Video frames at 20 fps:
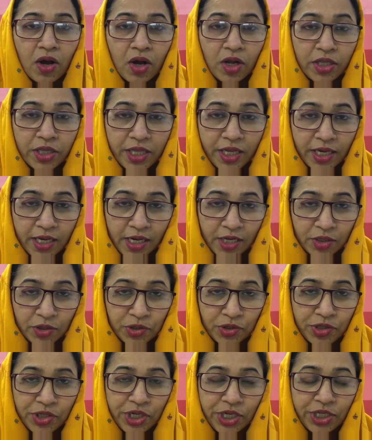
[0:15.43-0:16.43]
অর্ধেকাংশ
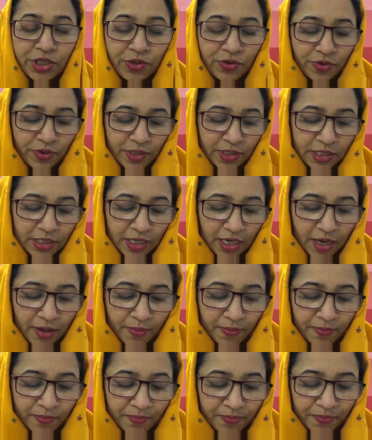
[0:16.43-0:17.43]
শেষ করেছিলাম
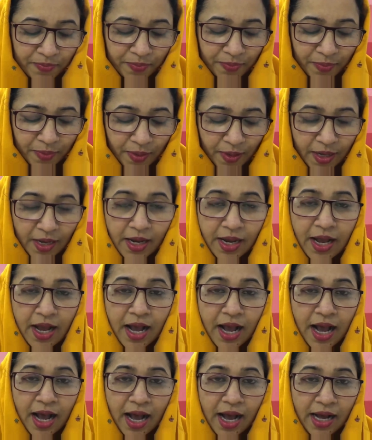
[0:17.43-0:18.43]

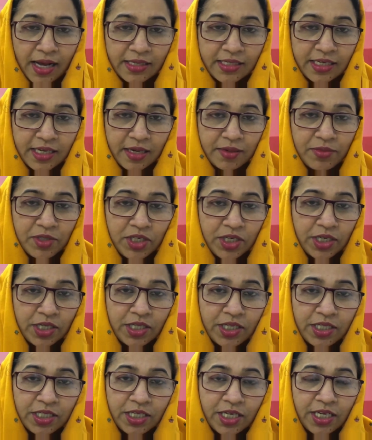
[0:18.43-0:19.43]
আজকে আমি
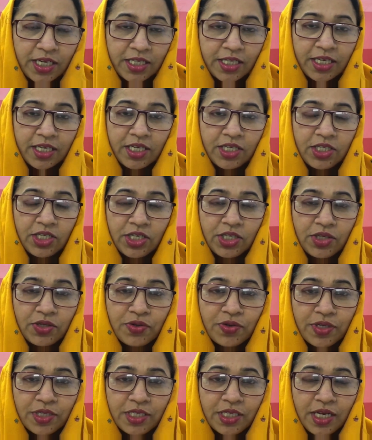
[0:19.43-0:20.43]
সেদিন যেখান থেকে শেষ
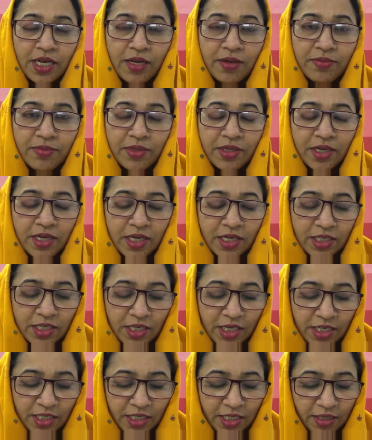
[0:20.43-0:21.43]
করেছিলাম
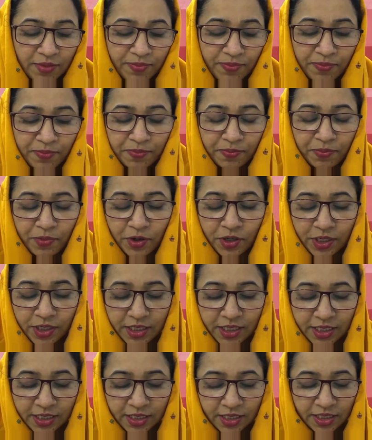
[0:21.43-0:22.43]
সে পরের
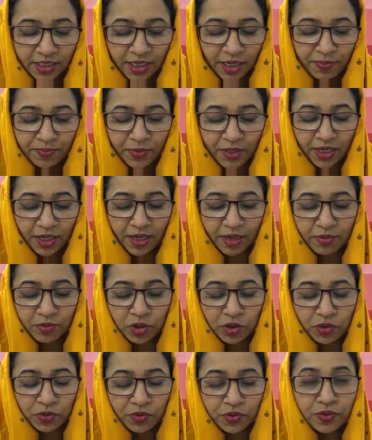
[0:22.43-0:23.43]
স্টেপ থেকে আমি
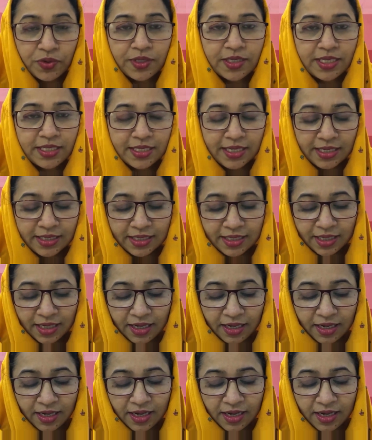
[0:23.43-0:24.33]
শুরু করতে চাচ্ছি